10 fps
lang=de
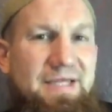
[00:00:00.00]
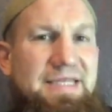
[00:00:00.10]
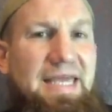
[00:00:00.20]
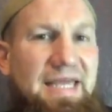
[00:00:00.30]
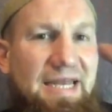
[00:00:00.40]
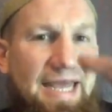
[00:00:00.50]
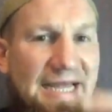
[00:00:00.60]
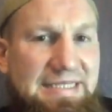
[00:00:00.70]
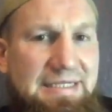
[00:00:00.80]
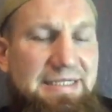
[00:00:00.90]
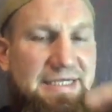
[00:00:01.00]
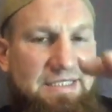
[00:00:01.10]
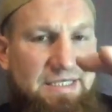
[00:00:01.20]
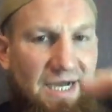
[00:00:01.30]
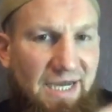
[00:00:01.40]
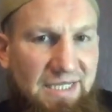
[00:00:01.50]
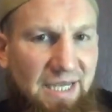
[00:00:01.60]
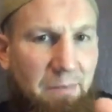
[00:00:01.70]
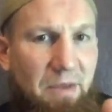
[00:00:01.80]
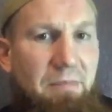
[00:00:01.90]
Die Gelehrten der Zeit
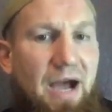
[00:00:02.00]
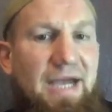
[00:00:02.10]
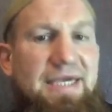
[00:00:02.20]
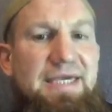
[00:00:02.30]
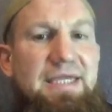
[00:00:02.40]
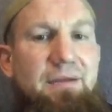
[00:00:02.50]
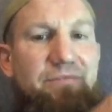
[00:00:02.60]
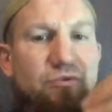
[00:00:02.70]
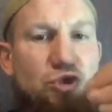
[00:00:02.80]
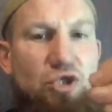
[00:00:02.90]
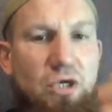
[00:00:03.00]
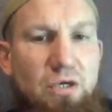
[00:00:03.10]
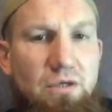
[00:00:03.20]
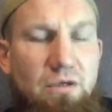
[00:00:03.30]
haben immer Akida-Bücher